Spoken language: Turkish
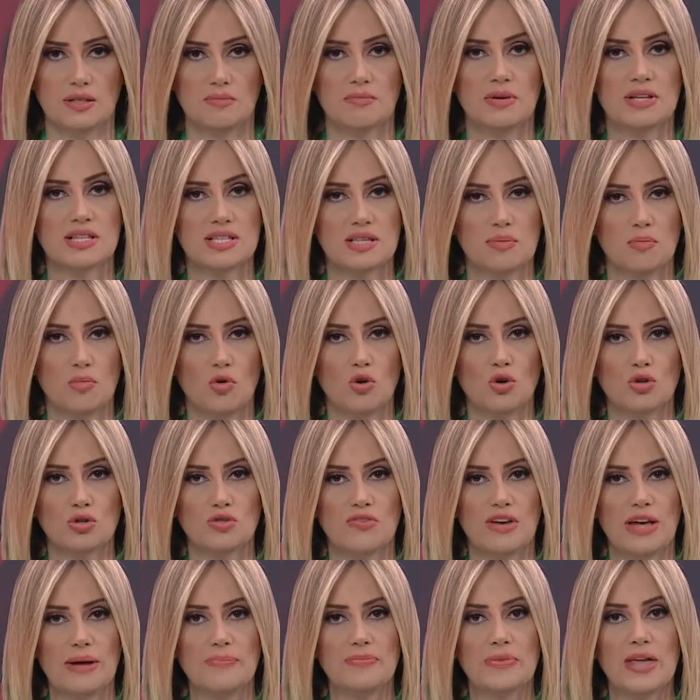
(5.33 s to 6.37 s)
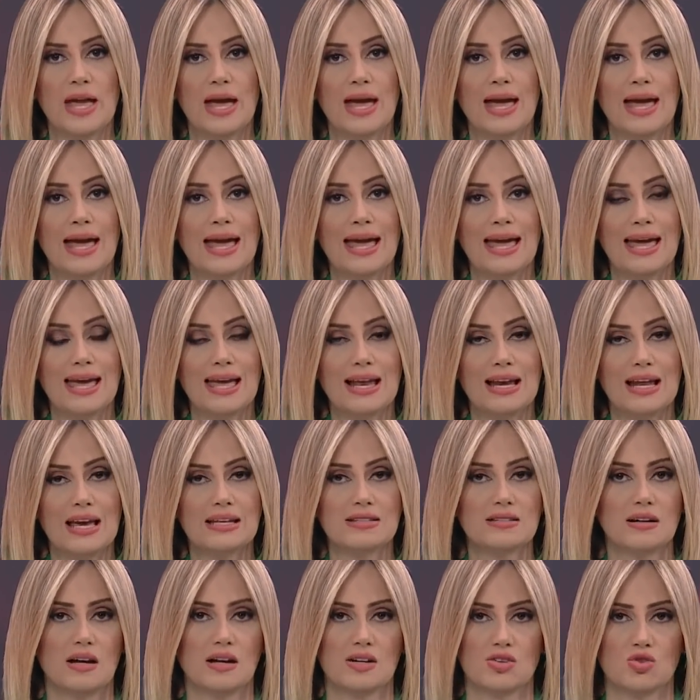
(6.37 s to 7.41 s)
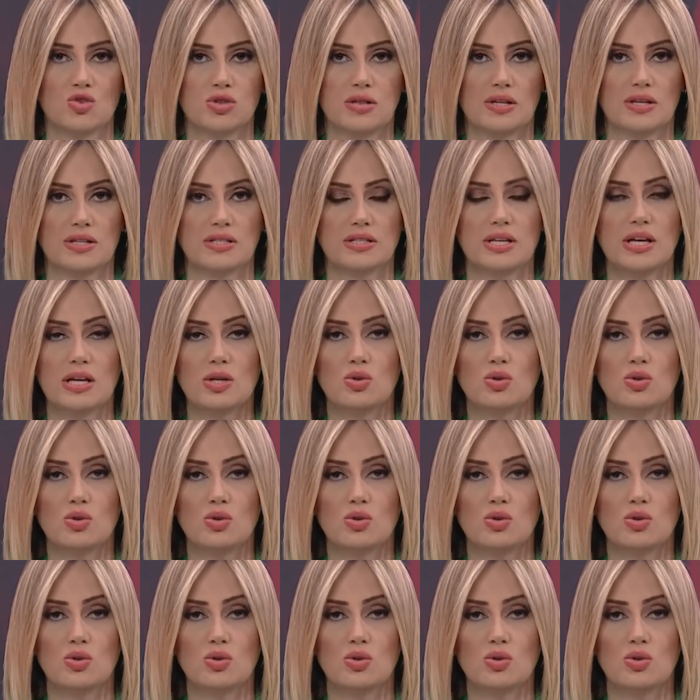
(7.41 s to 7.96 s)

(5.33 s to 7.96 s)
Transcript: Pasaport ve ehliyet harçlarında